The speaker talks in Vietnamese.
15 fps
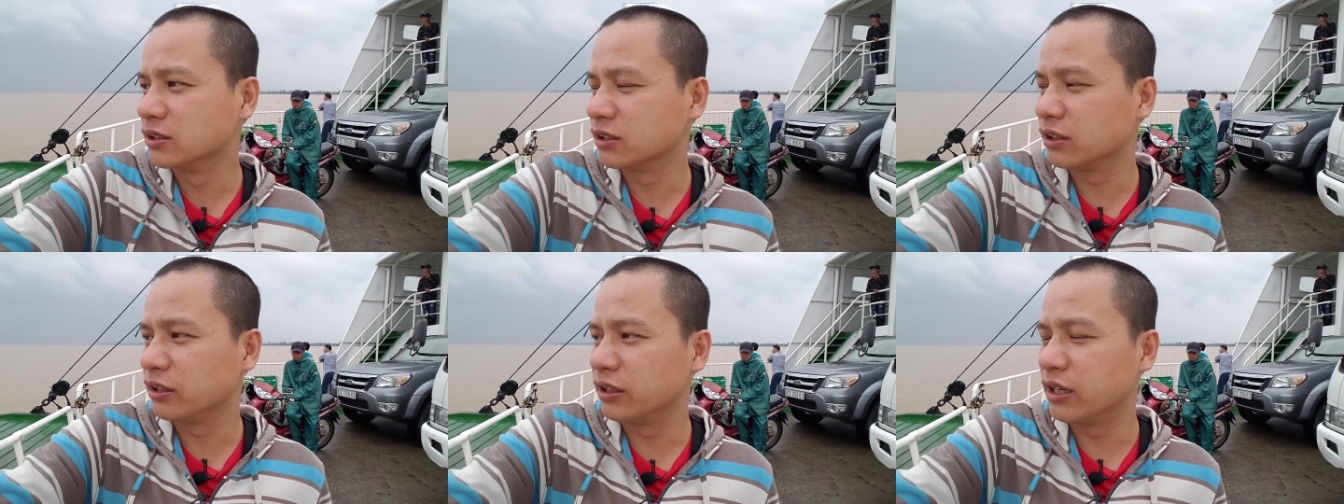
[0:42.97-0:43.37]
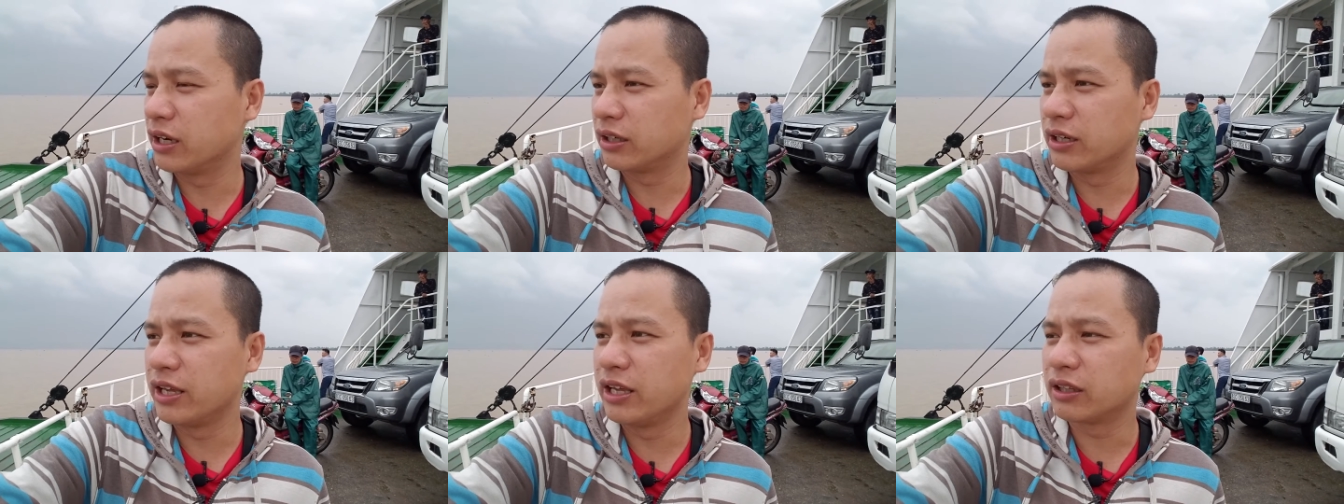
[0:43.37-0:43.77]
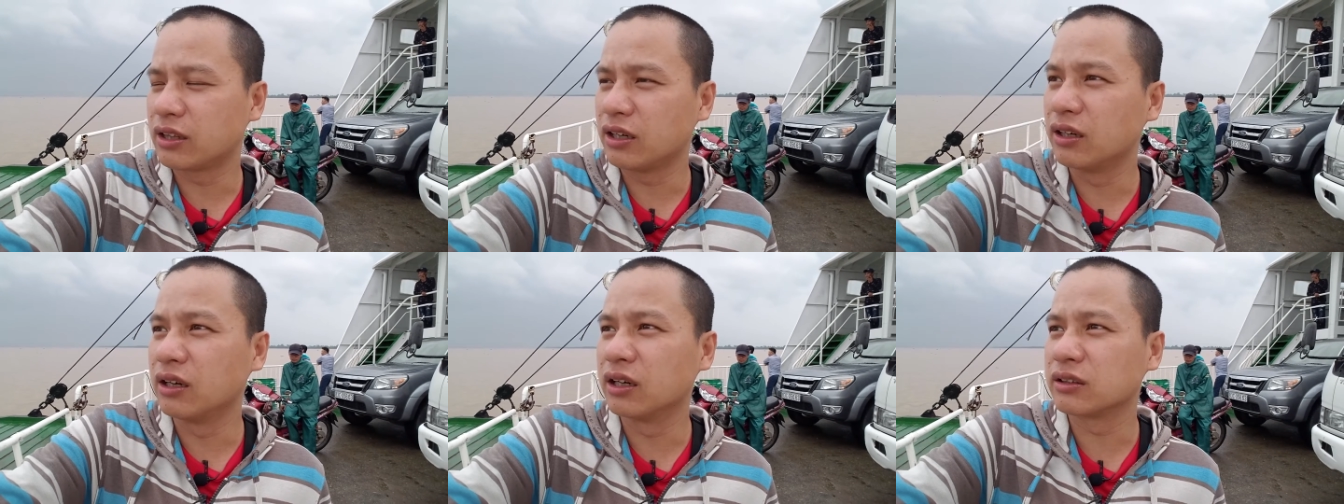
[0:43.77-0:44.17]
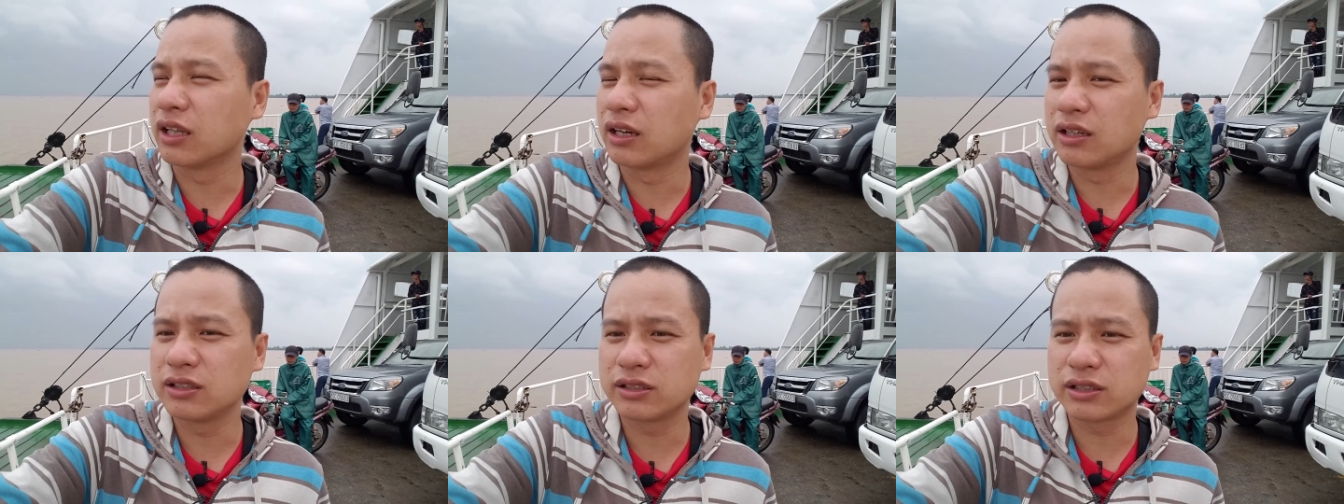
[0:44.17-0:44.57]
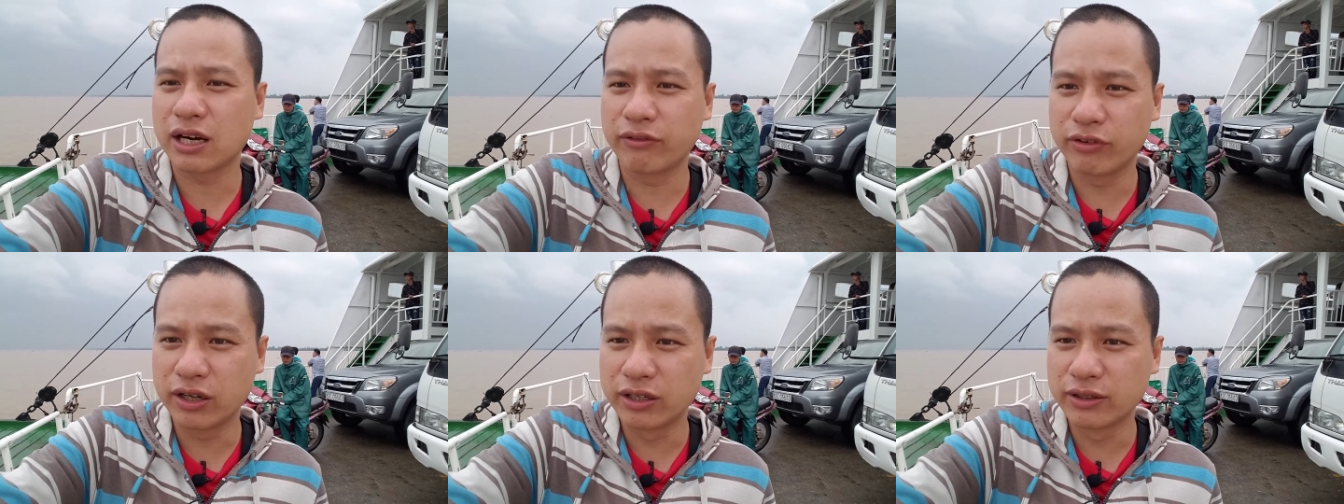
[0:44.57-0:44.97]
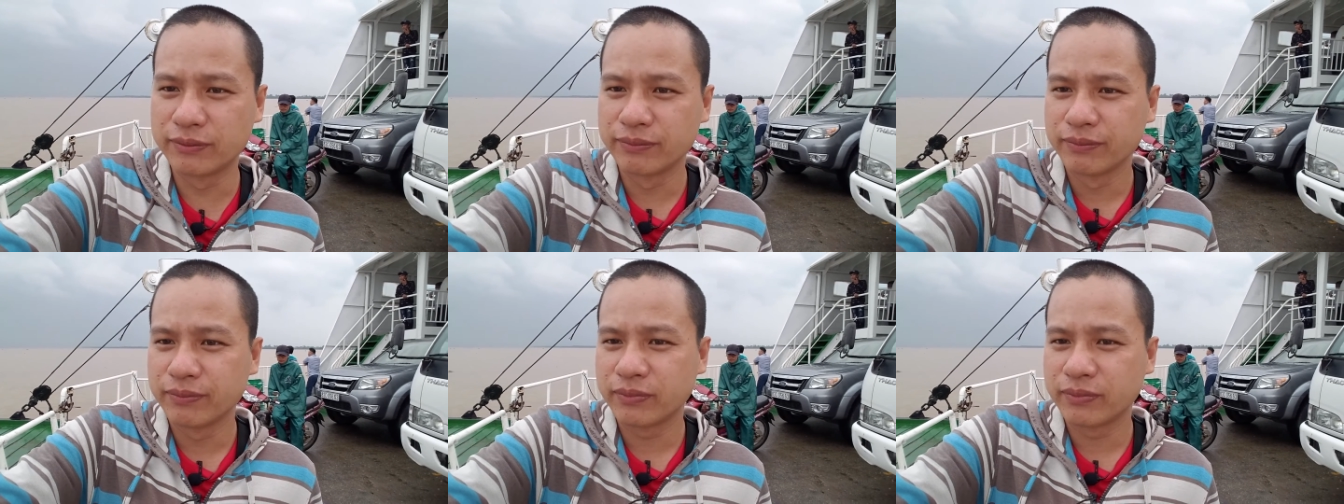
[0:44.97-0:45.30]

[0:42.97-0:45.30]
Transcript: rồi đi từ tỉnh Trà Vinh